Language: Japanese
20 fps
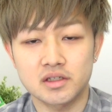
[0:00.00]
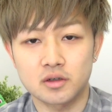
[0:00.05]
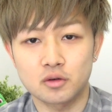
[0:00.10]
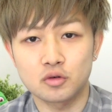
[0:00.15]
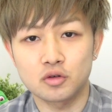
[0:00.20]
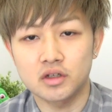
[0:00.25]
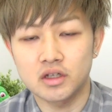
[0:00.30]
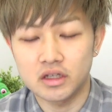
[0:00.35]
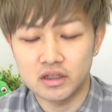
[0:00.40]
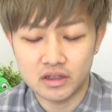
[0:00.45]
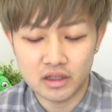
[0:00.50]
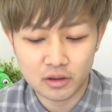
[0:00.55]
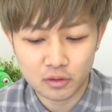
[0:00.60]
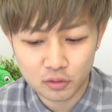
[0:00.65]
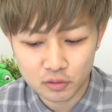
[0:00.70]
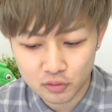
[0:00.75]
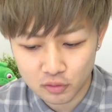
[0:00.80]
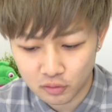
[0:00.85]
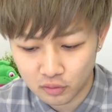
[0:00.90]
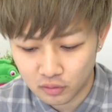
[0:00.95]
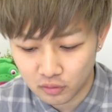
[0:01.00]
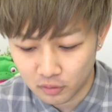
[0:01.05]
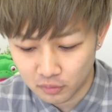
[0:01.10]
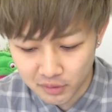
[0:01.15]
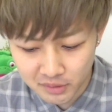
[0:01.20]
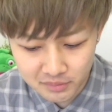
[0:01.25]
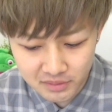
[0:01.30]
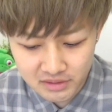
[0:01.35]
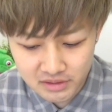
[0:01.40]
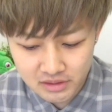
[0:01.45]
チャを引いていこうと
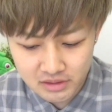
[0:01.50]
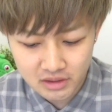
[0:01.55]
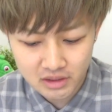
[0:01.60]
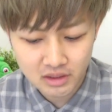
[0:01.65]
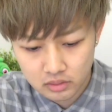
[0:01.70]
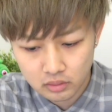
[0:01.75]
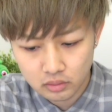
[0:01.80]
思います。